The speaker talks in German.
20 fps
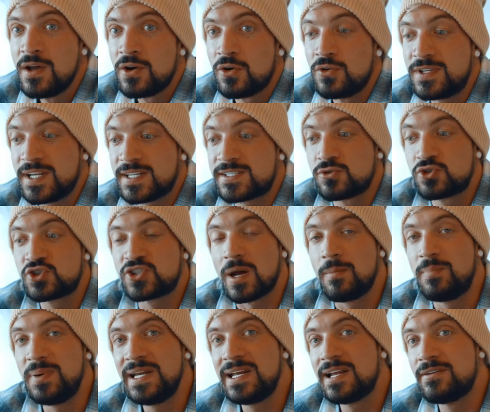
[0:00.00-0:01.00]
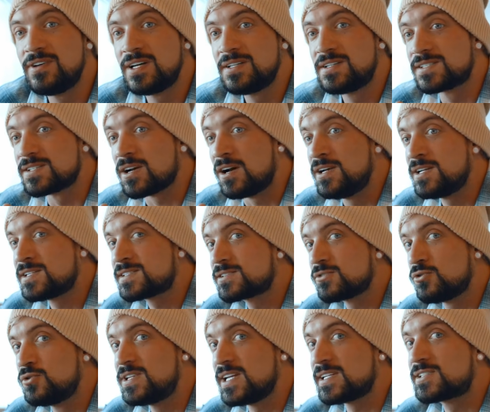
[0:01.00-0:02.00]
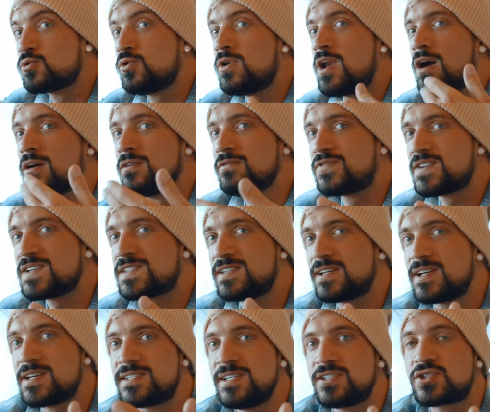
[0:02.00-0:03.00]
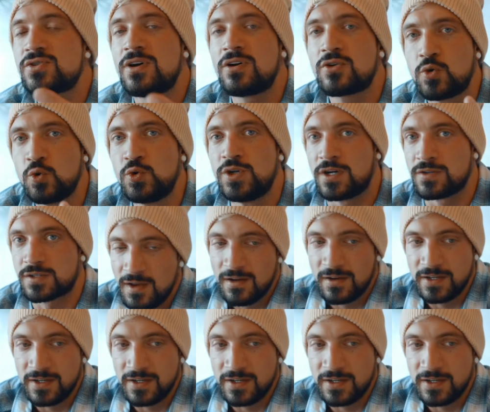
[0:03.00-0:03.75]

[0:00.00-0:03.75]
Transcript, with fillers: und desto stabiler wird das alles und desto langfristiger siehst du auch gut aus.